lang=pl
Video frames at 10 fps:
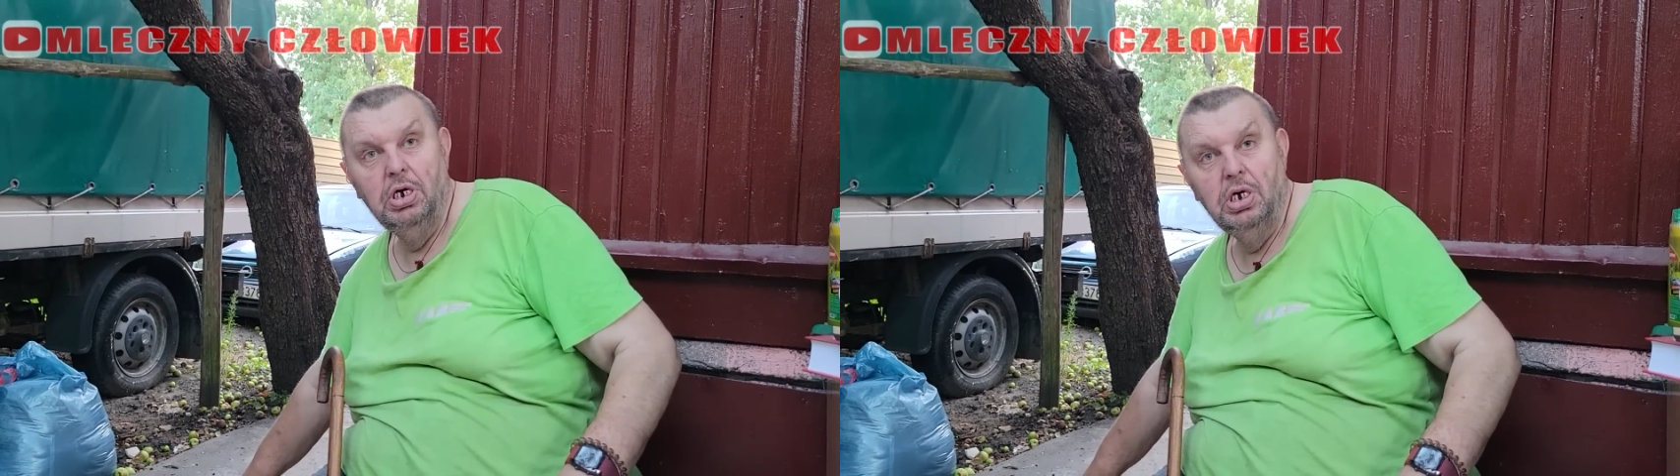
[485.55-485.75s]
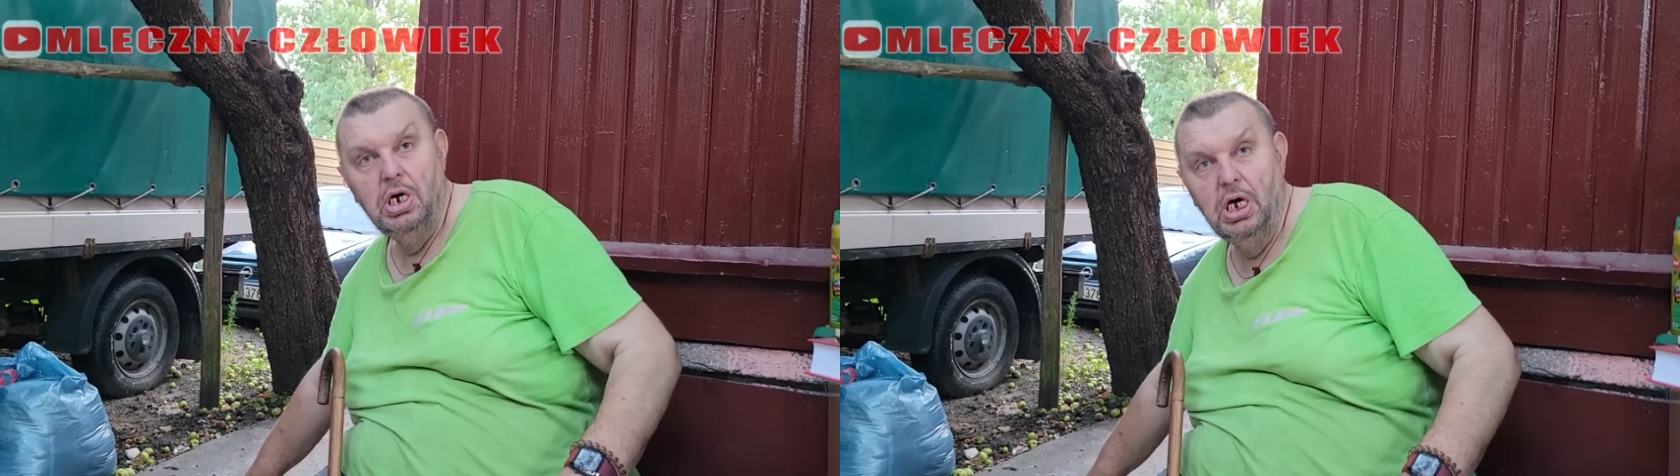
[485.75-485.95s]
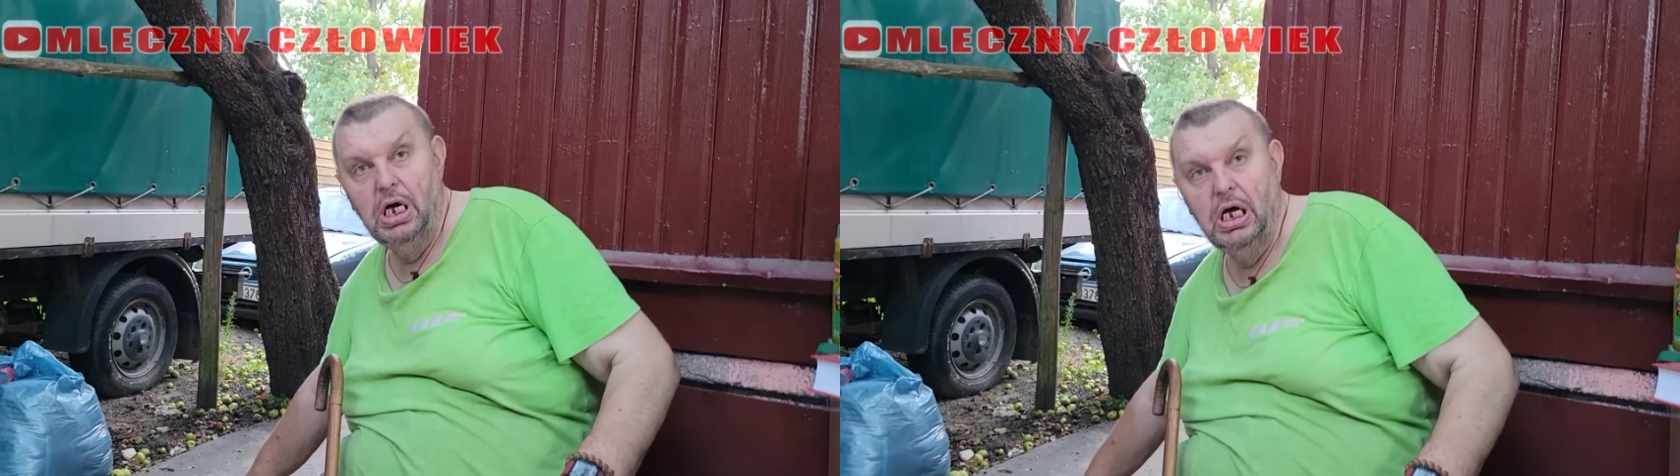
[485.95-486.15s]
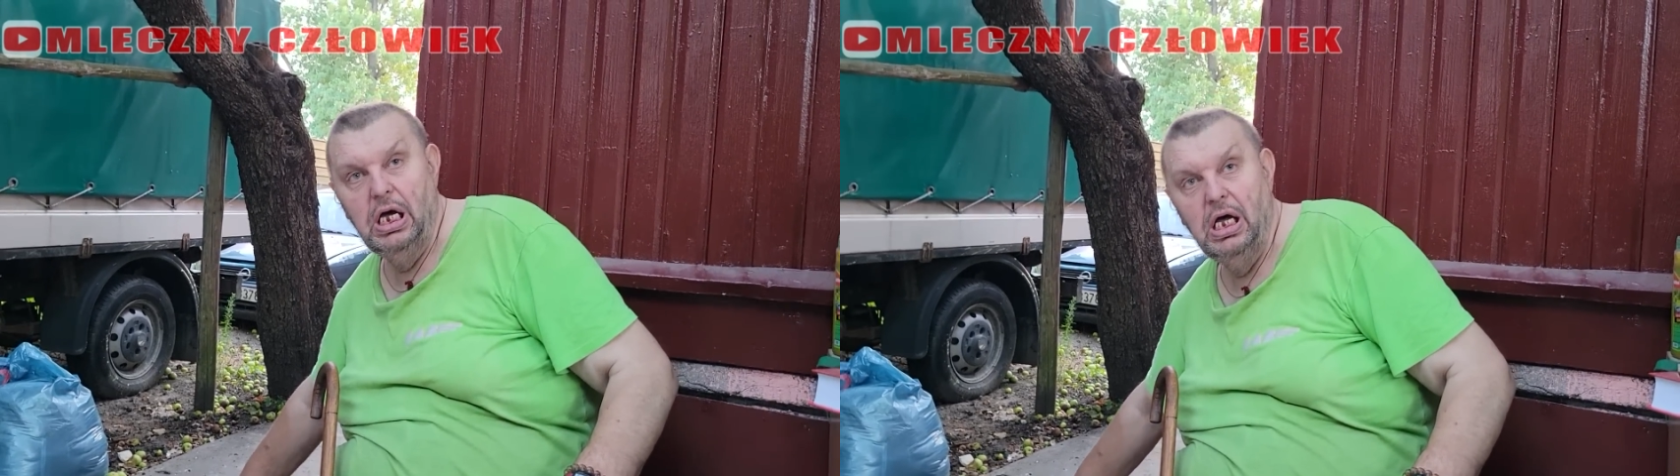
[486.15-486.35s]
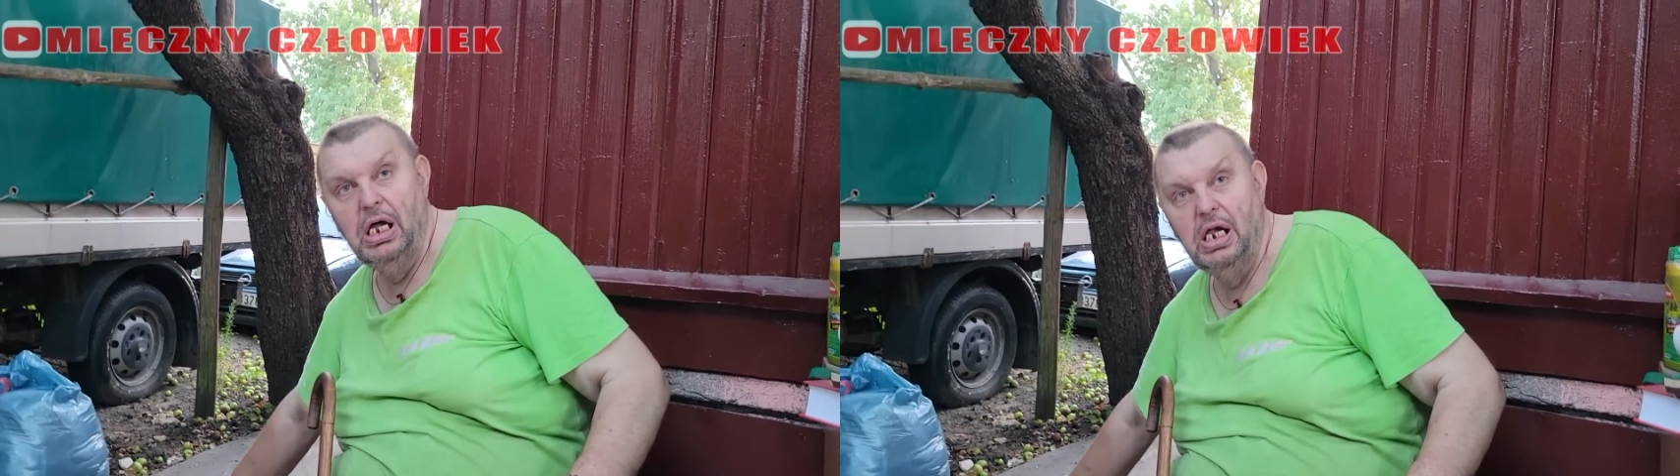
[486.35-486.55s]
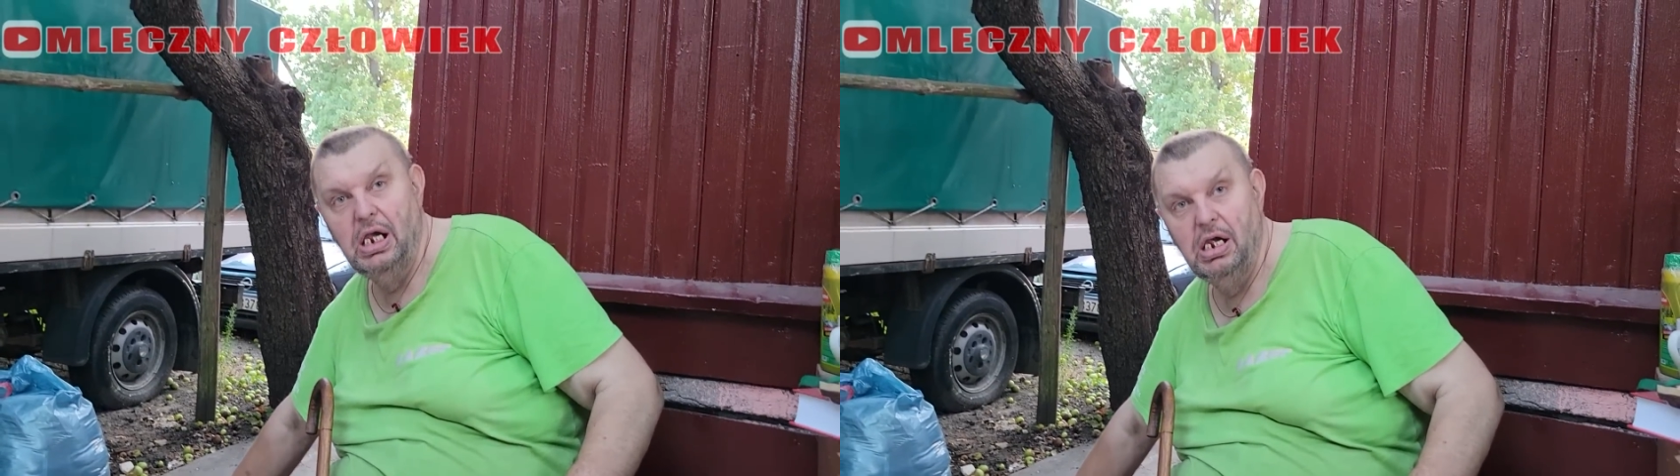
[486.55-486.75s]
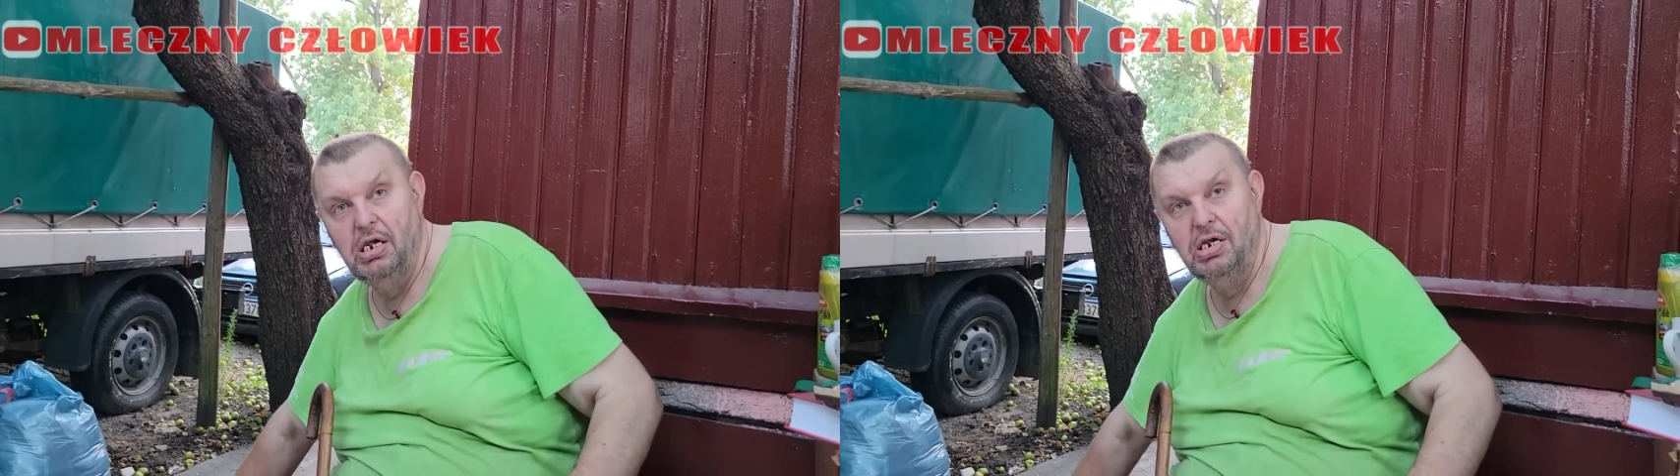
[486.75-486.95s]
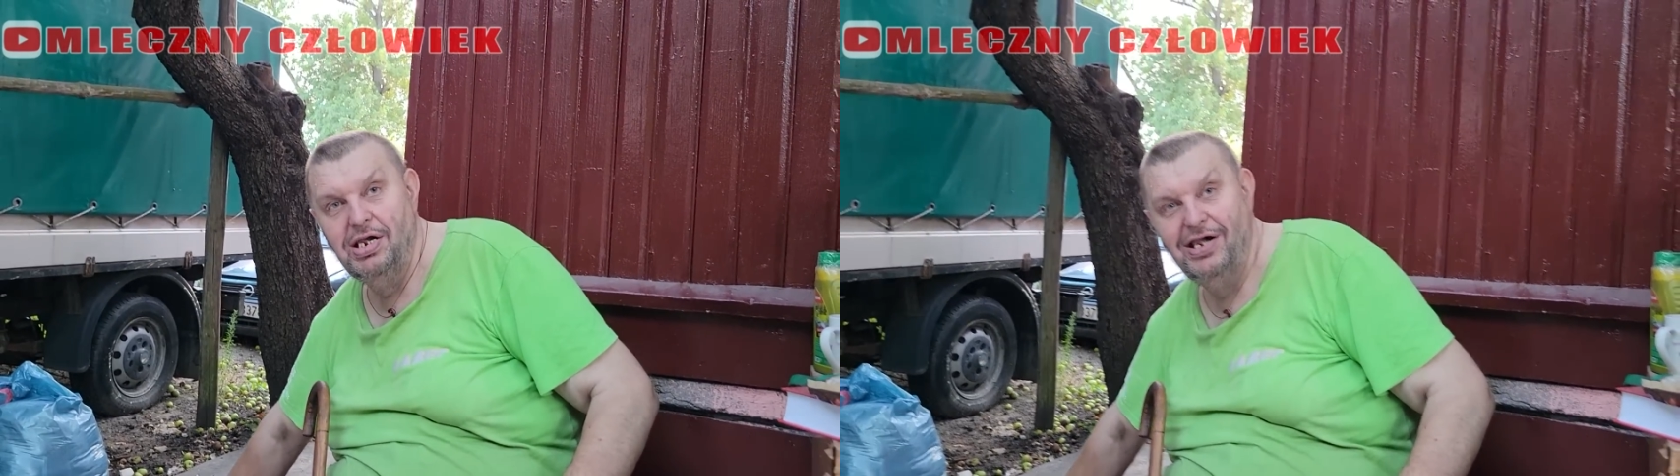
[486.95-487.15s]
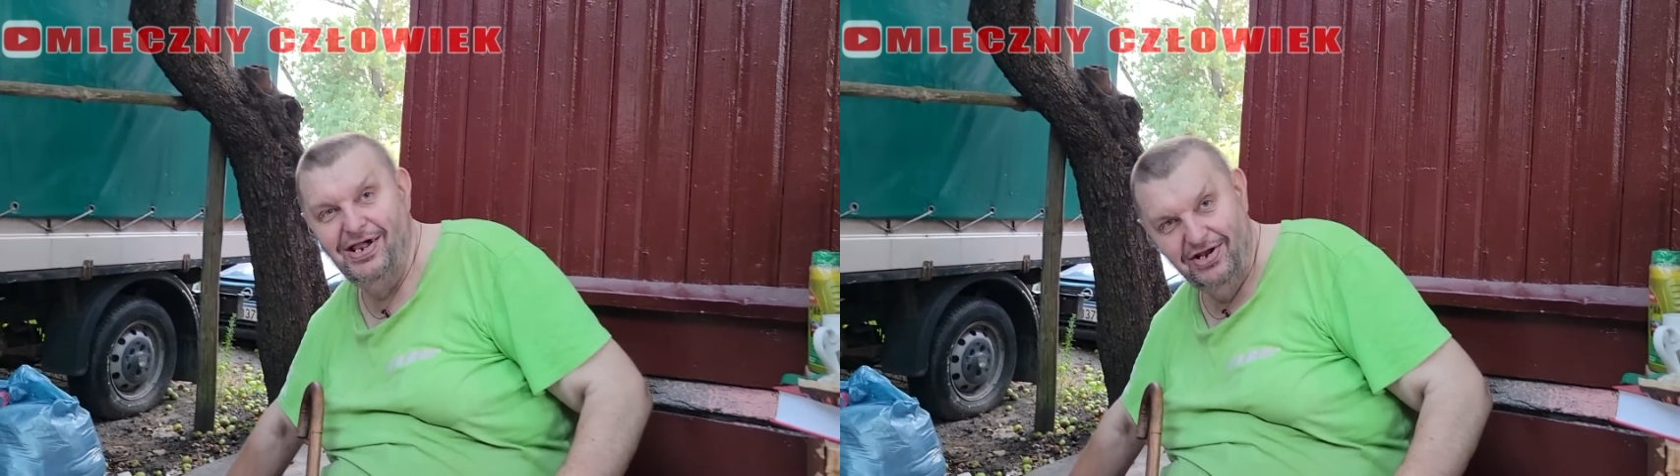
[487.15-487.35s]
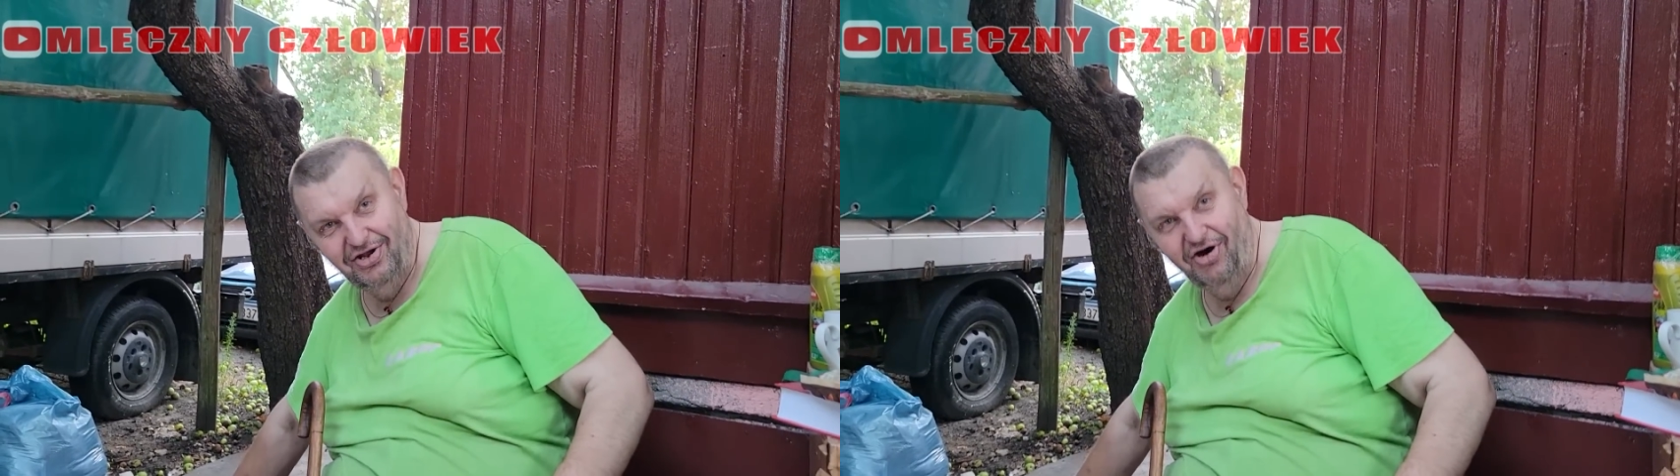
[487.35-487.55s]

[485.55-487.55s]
A rzuca, e. bo rzucają. No.